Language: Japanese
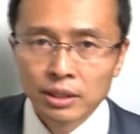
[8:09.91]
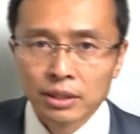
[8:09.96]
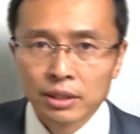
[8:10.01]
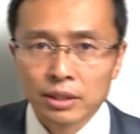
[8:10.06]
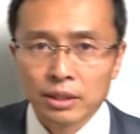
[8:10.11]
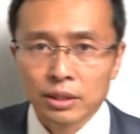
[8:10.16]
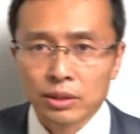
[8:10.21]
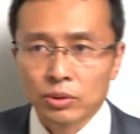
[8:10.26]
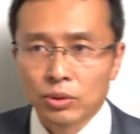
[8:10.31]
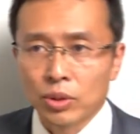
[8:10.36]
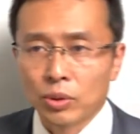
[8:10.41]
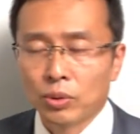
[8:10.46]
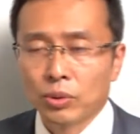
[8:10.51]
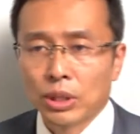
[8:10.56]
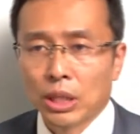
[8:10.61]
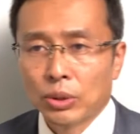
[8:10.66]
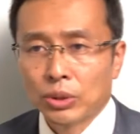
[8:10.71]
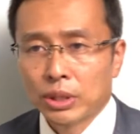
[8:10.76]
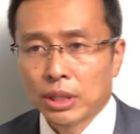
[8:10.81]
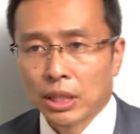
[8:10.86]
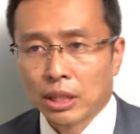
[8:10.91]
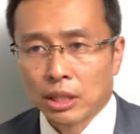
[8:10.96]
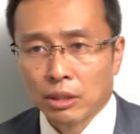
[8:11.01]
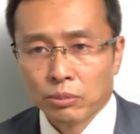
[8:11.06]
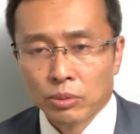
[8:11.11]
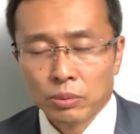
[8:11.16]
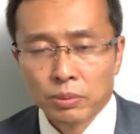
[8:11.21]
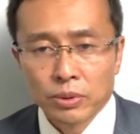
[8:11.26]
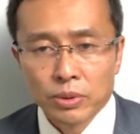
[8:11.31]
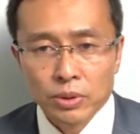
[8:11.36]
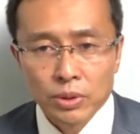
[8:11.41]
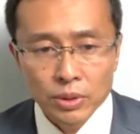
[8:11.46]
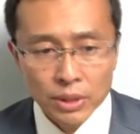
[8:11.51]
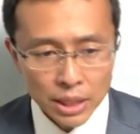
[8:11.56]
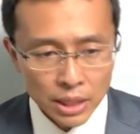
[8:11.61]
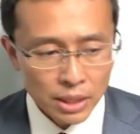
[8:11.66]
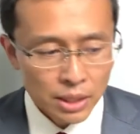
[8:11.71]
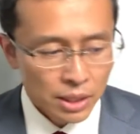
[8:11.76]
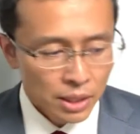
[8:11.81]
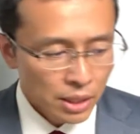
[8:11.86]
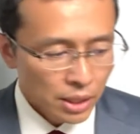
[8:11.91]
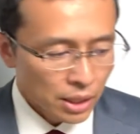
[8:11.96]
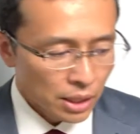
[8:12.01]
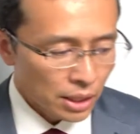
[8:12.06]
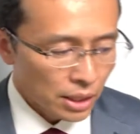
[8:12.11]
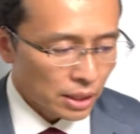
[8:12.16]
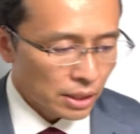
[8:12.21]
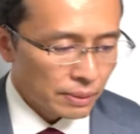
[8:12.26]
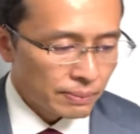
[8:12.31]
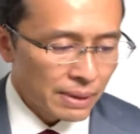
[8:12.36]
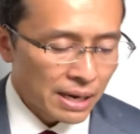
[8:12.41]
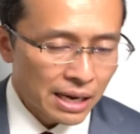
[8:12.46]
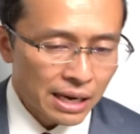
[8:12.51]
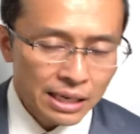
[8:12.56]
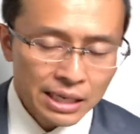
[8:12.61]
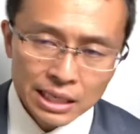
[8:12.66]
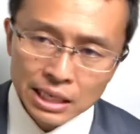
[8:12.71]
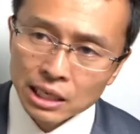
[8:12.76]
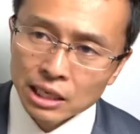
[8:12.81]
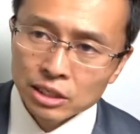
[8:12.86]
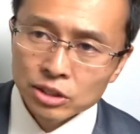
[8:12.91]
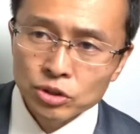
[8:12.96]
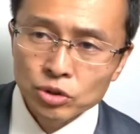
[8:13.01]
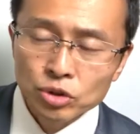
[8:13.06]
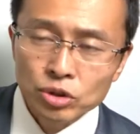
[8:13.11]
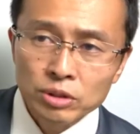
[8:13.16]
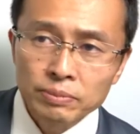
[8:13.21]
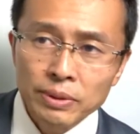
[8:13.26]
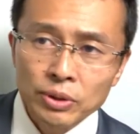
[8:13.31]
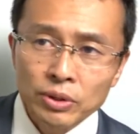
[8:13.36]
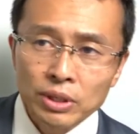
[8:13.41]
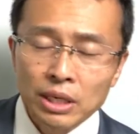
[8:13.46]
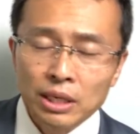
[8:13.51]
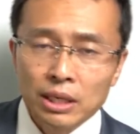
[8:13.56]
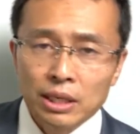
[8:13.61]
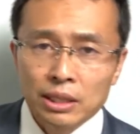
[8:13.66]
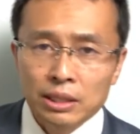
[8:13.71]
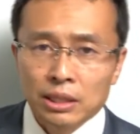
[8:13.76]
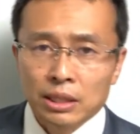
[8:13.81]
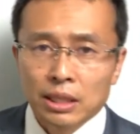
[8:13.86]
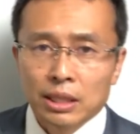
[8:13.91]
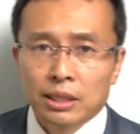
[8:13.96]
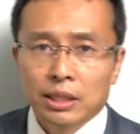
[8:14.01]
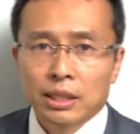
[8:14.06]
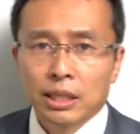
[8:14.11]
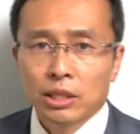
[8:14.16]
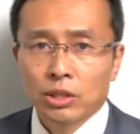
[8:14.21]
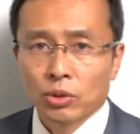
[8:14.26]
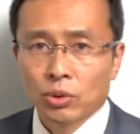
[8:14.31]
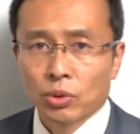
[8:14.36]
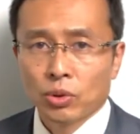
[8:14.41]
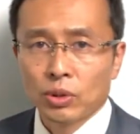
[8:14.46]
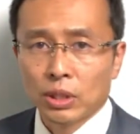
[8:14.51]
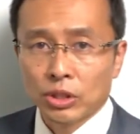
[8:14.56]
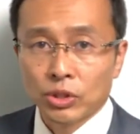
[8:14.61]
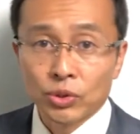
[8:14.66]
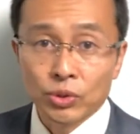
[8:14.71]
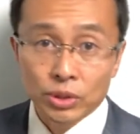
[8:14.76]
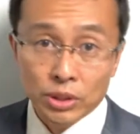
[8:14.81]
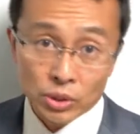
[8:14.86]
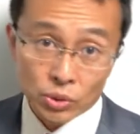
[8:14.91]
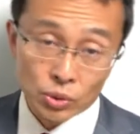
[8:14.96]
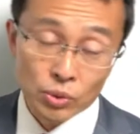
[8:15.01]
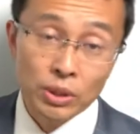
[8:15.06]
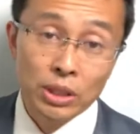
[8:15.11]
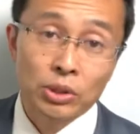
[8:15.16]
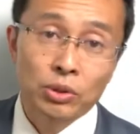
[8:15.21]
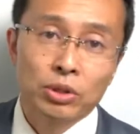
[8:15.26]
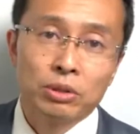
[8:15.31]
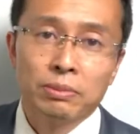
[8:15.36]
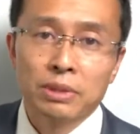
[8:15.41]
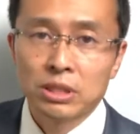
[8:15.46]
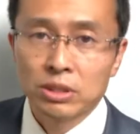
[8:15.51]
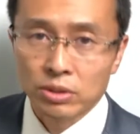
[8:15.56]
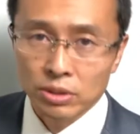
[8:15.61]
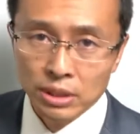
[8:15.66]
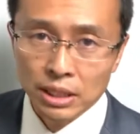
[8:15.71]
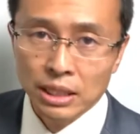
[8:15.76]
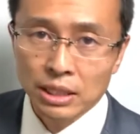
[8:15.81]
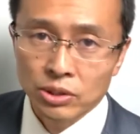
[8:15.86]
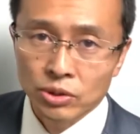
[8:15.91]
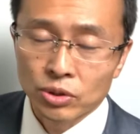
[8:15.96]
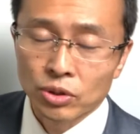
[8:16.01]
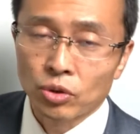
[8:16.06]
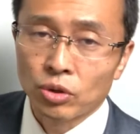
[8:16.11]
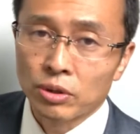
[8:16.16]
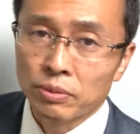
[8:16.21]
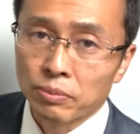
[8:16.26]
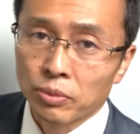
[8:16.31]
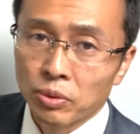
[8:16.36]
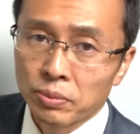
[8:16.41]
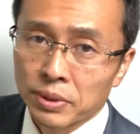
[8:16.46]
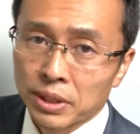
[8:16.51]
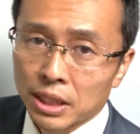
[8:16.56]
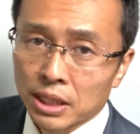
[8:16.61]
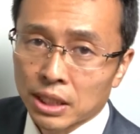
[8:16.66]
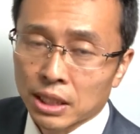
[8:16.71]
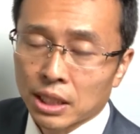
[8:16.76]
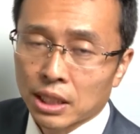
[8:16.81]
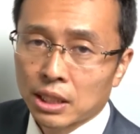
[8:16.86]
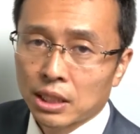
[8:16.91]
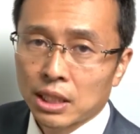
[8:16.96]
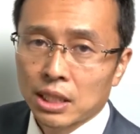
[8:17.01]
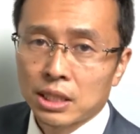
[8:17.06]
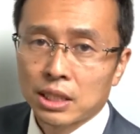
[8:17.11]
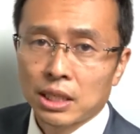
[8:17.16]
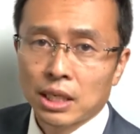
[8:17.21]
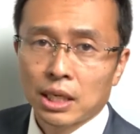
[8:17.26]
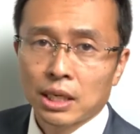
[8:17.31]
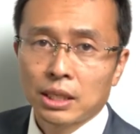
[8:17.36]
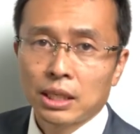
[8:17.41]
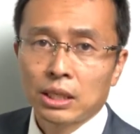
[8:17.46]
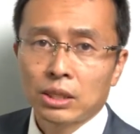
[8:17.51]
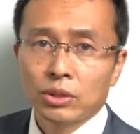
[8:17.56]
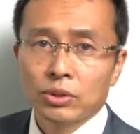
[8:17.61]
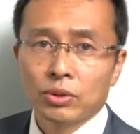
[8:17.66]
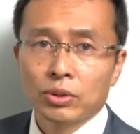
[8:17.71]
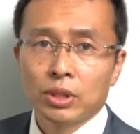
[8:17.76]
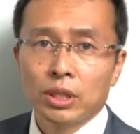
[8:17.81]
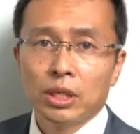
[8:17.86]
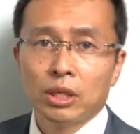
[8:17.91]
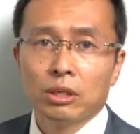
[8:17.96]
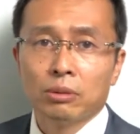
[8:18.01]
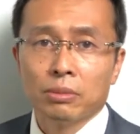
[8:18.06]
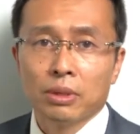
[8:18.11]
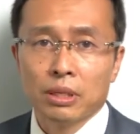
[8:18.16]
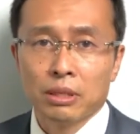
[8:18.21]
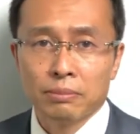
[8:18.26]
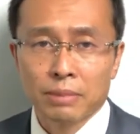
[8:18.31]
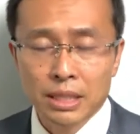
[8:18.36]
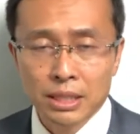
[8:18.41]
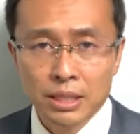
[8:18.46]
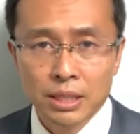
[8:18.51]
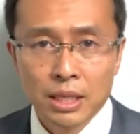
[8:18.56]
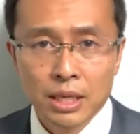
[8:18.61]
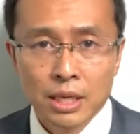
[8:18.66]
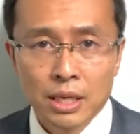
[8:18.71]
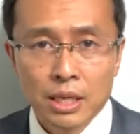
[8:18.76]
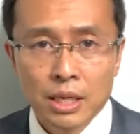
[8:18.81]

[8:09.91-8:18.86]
えー、それを直していった部分とね、えー、まあ、明らかにちょっと今の考え方変わったなってところは修正を加えておりますのでその本も見ていただけたらいいんじゃないかなというふうに思います。